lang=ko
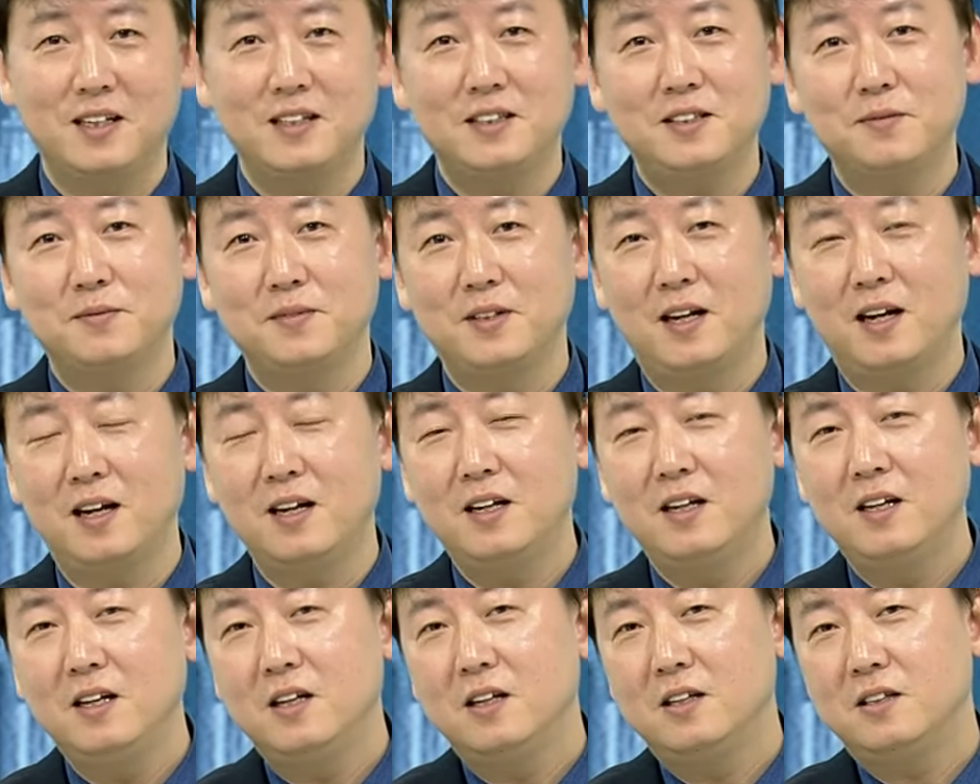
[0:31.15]
했습니다.
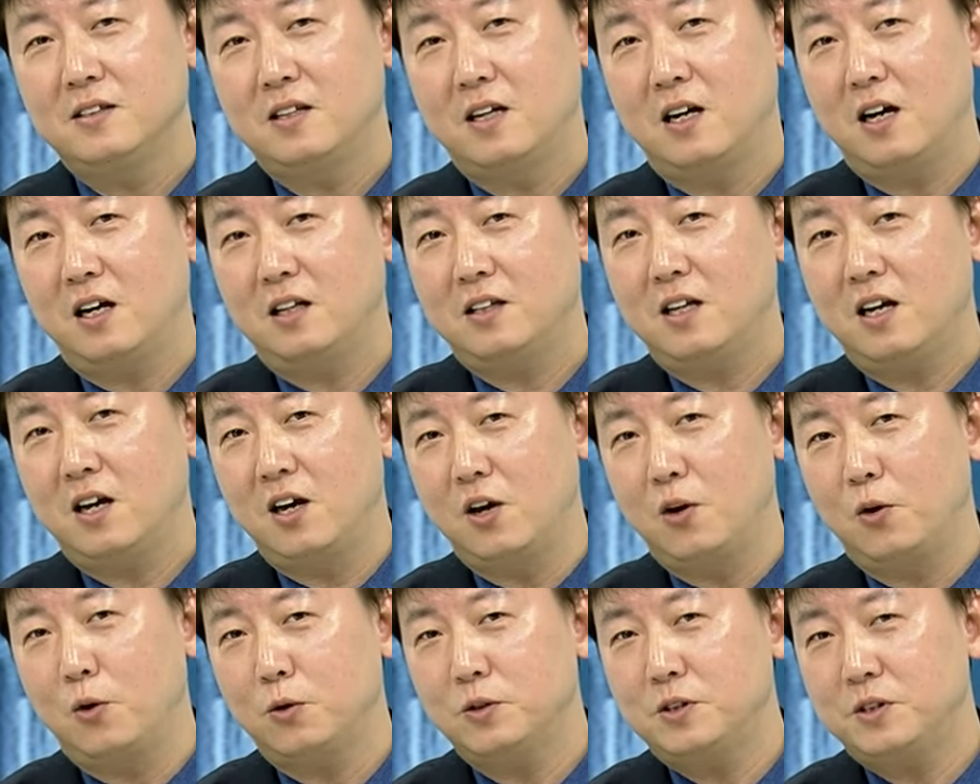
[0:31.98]
자, 하나
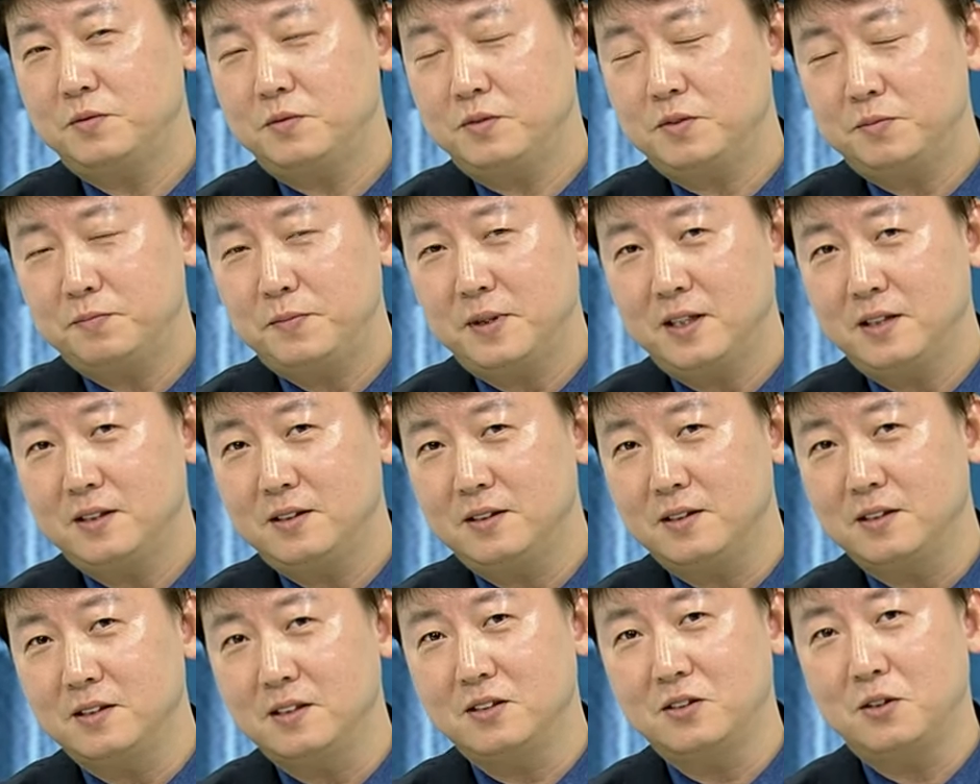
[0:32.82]

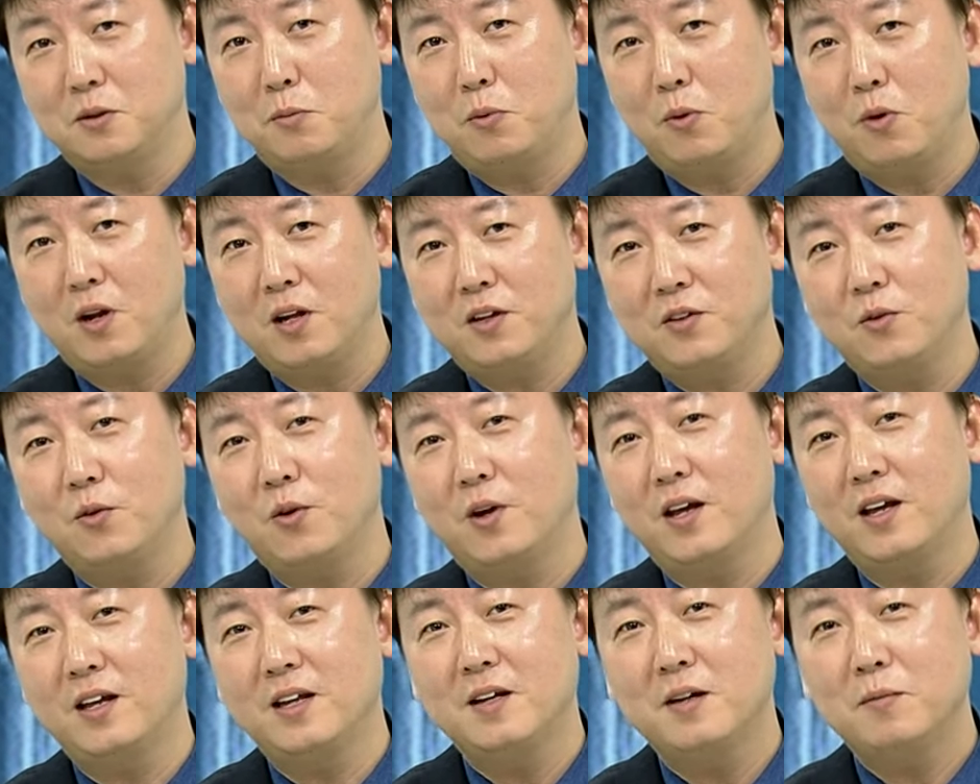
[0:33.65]
에어로스페이스 저
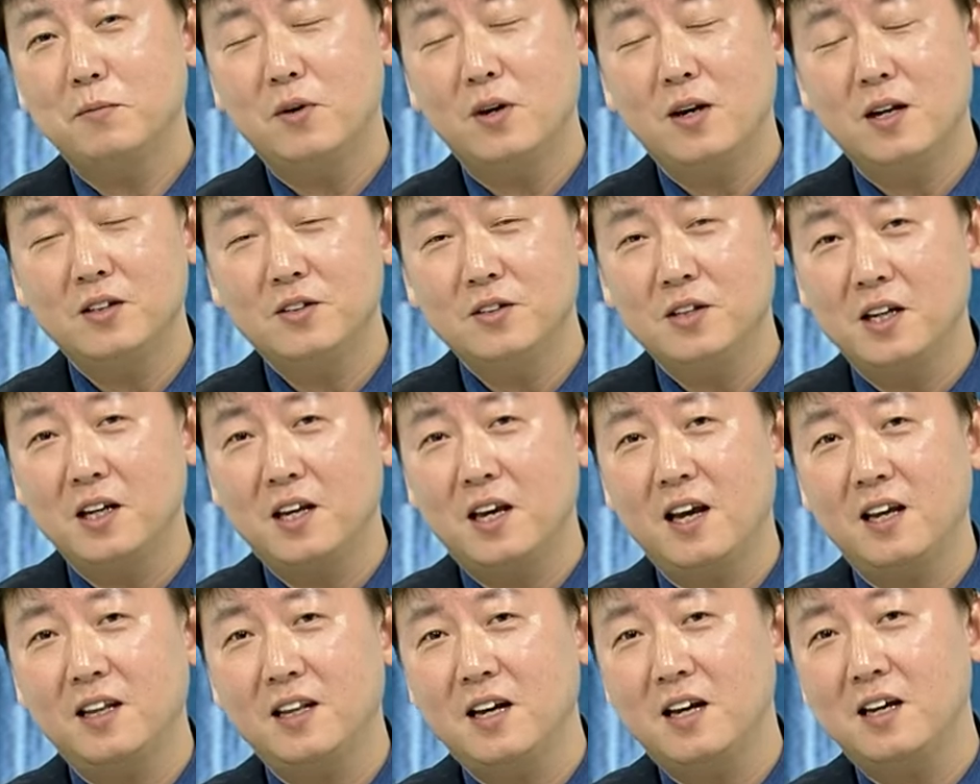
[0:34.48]
폴란드의 폴란드의
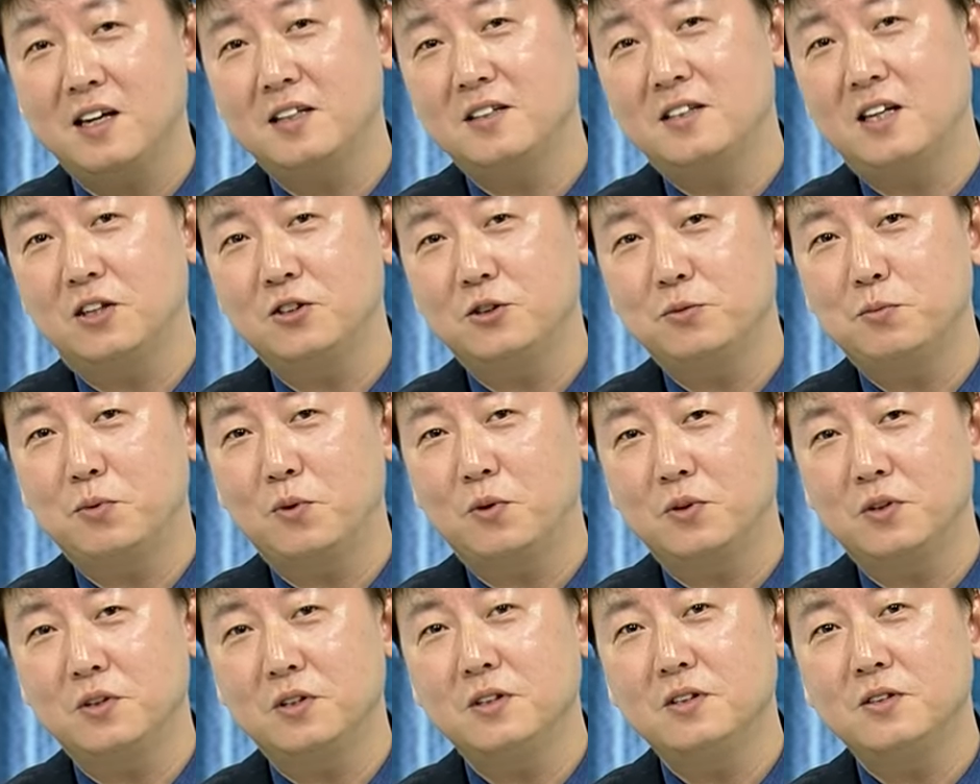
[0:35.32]
K9
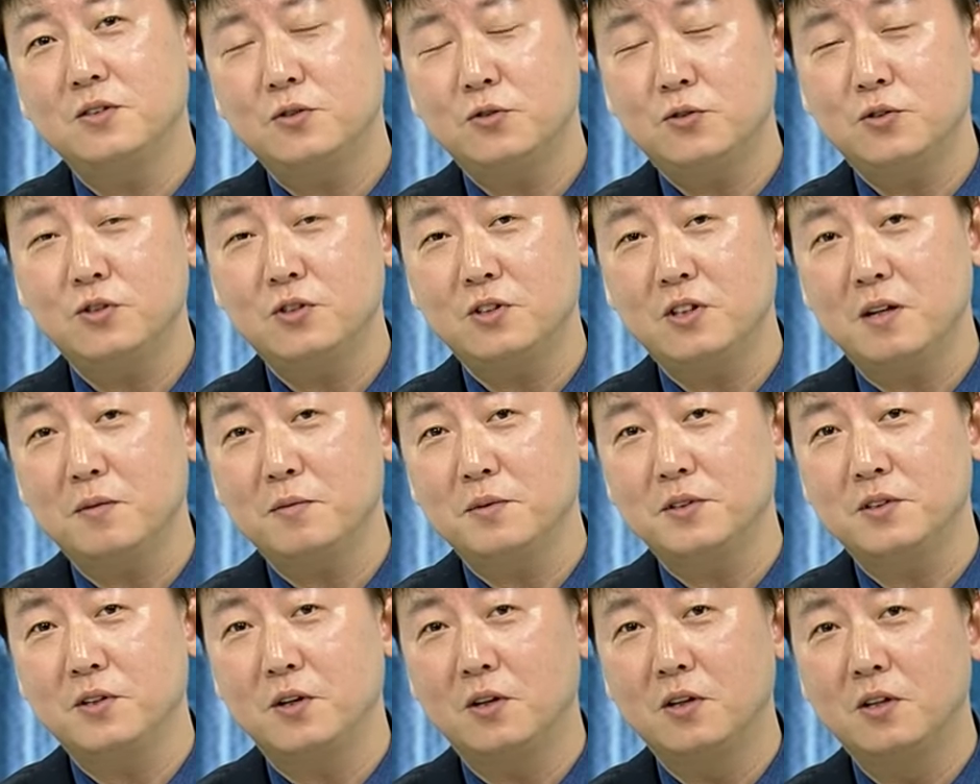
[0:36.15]
자주포를 수출을
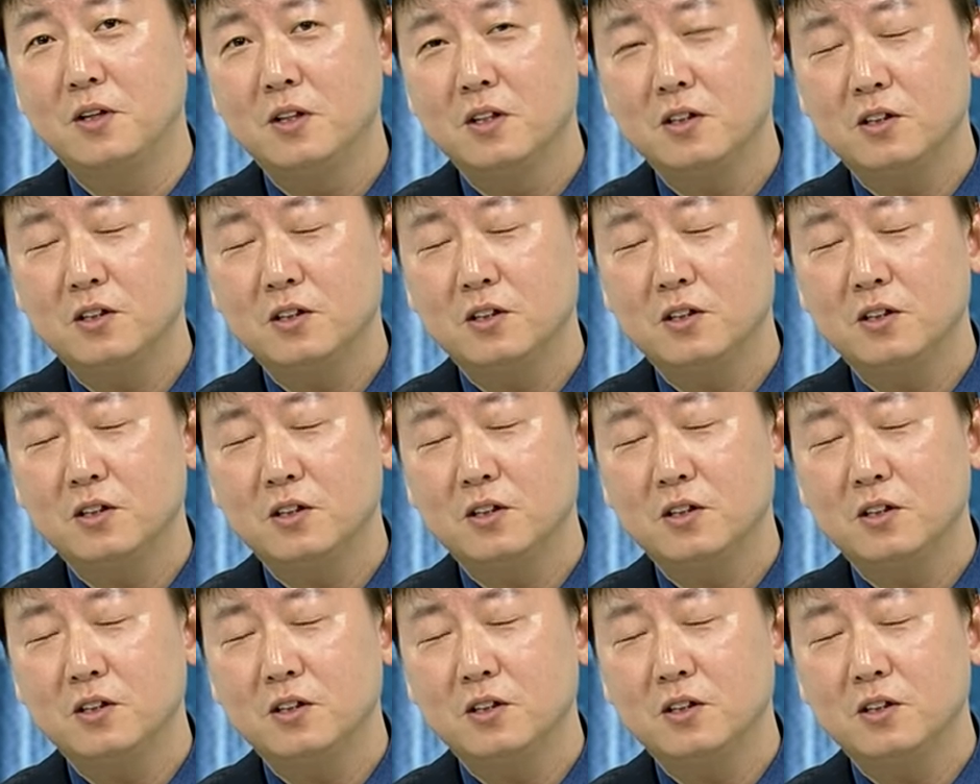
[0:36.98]
하면서